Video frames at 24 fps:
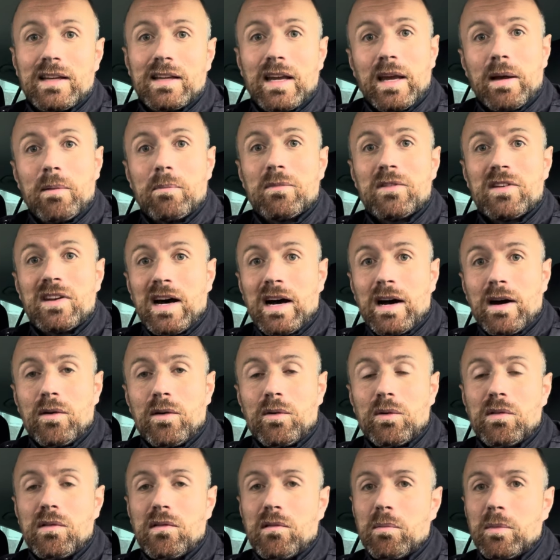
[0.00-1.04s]
eben da
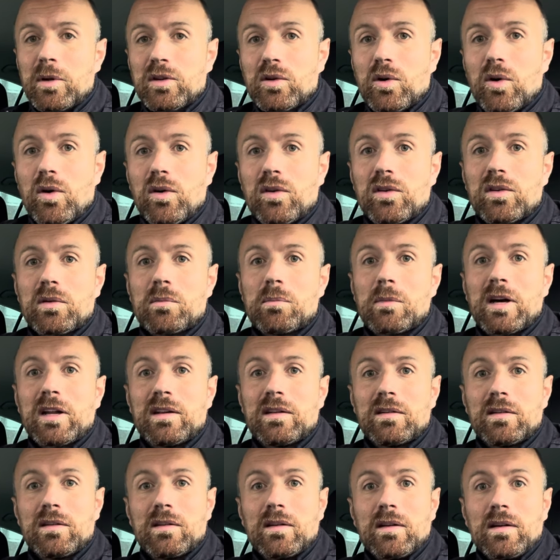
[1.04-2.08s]
und somit konnte
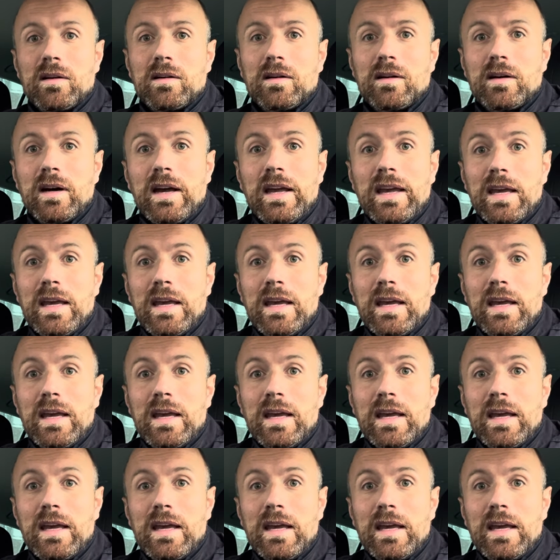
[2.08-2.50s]
man äh,